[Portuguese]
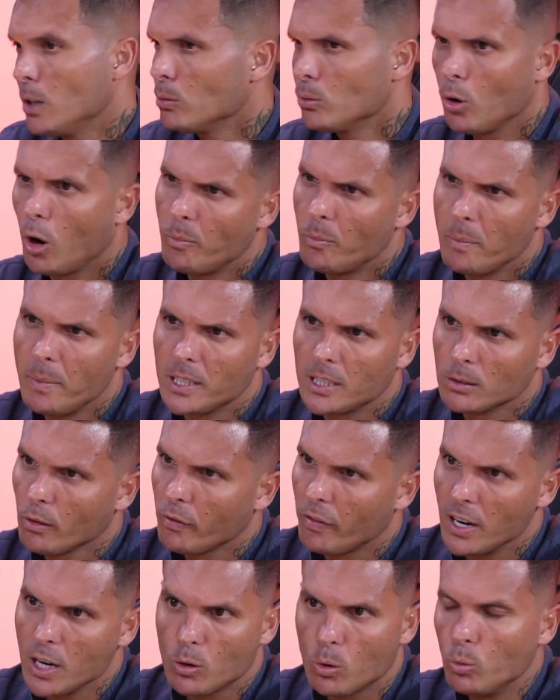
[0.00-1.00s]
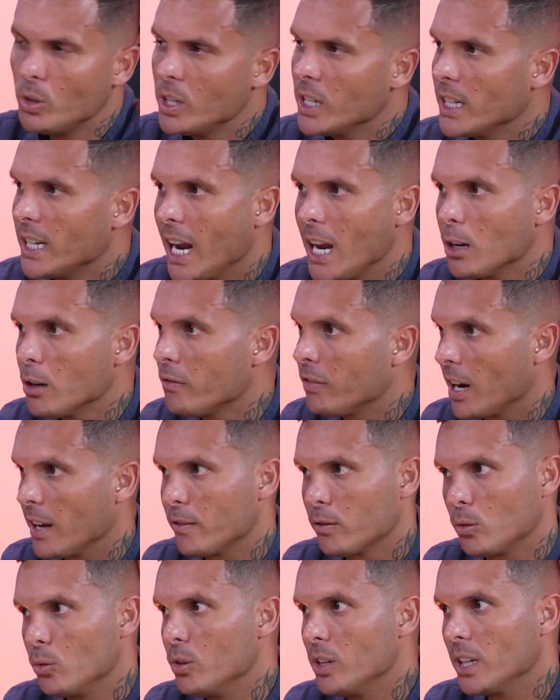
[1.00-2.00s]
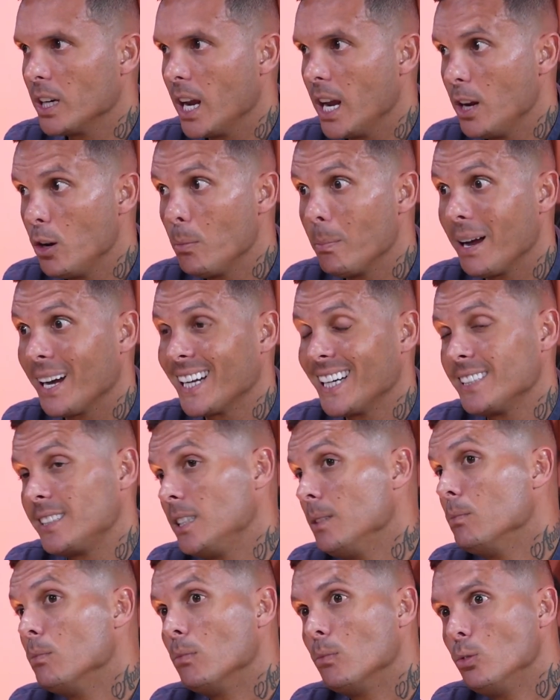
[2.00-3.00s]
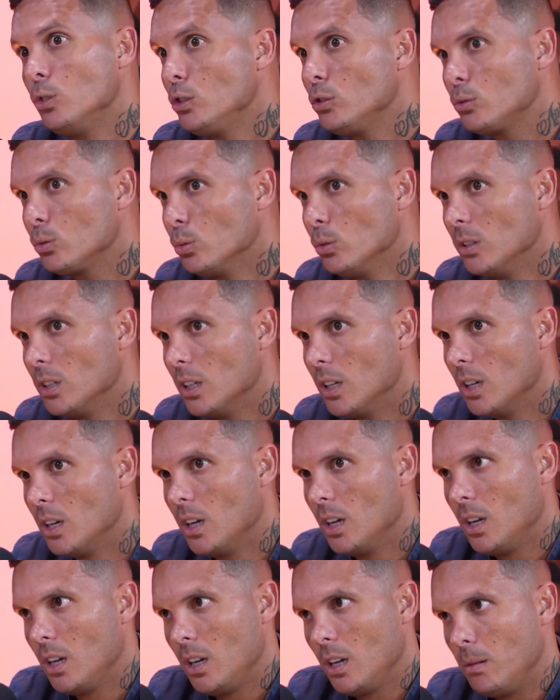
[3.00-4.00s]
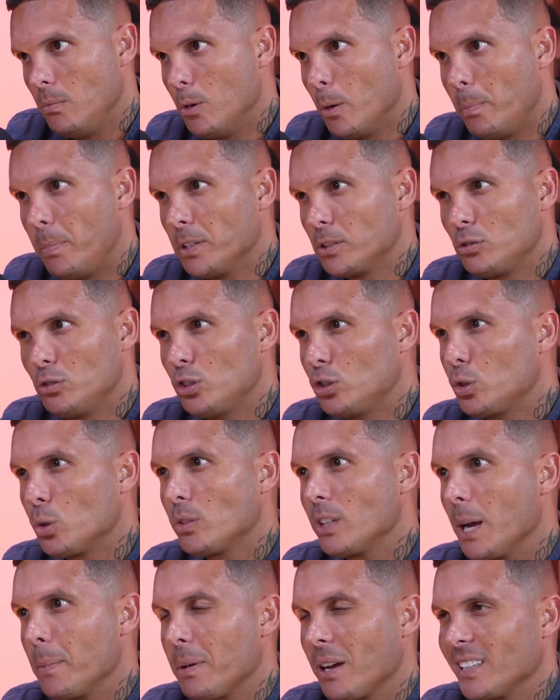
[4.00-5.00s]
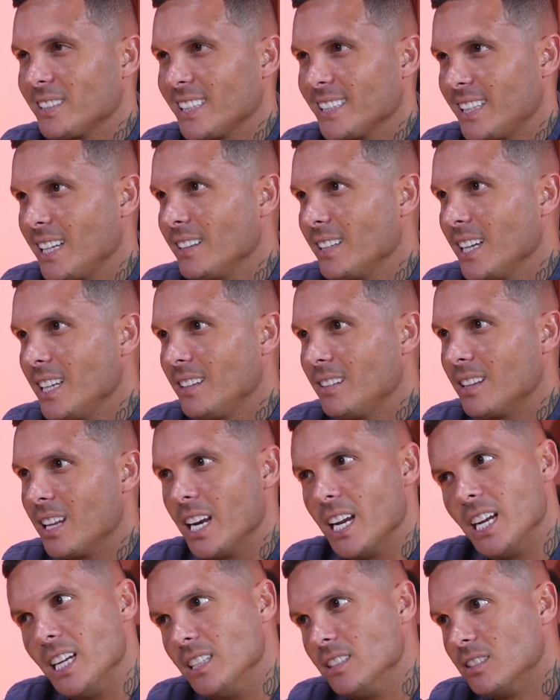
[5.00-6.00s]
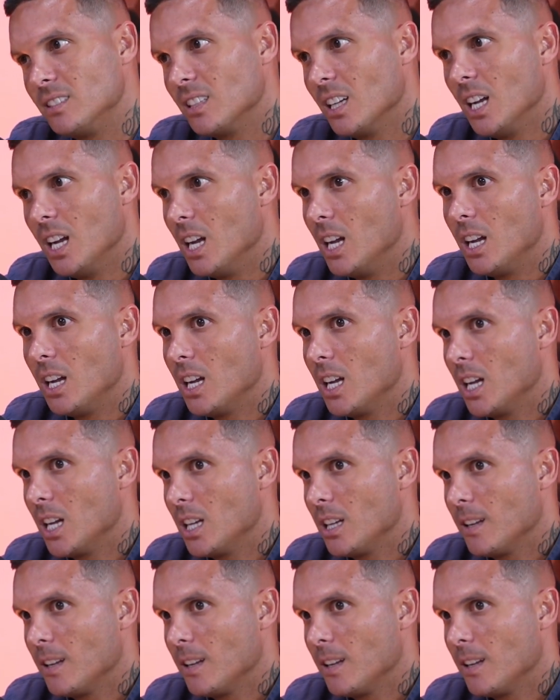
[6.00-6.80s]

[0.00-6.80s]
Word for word: obviamente, não falei com ninguém, não falava com ninguém, eu emagreci muito. Meu peso de jogo na época era 73. Mas todo clube